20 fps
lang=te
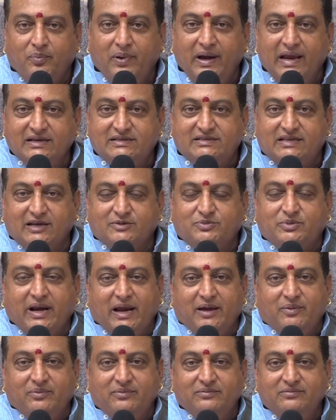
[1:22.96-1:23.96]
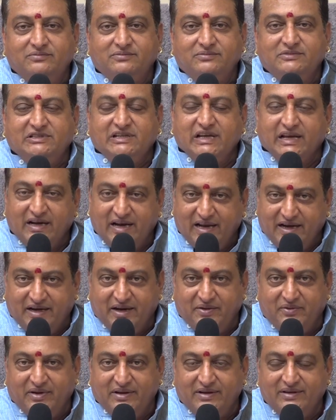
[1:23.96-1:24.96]
ప్లీజ్ సబ్స్క్రైబ్ జీఎన్ఎన్
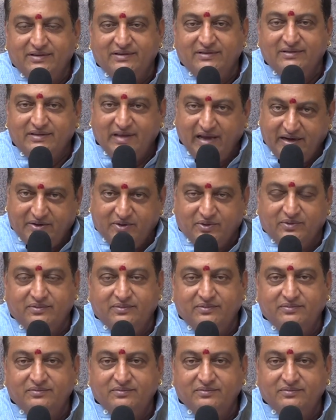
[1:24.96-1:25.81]
టీవీ థ్యాంక్ యూ